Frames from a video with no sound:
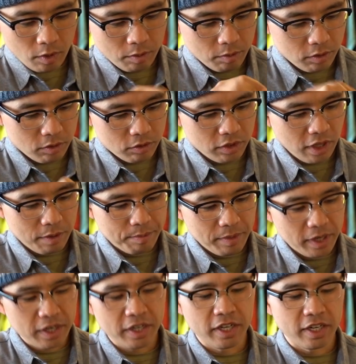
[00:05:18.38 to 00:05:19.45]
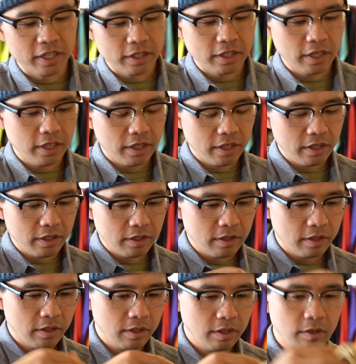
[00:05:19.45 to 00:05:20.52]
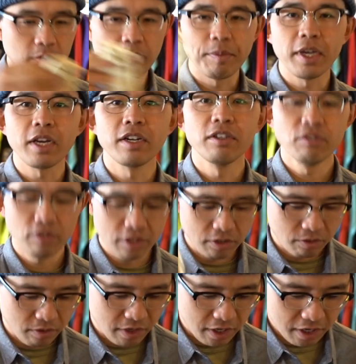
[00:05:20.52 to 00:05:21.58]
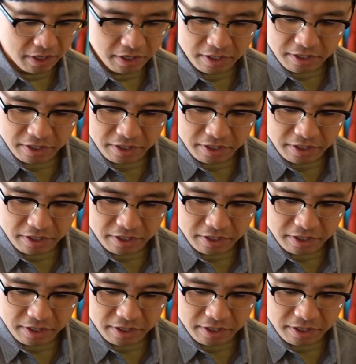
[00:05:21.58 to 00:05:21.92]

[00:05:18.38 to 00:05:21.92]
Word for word: 僕普段メガネなんで、まあ、メガネ拭きとか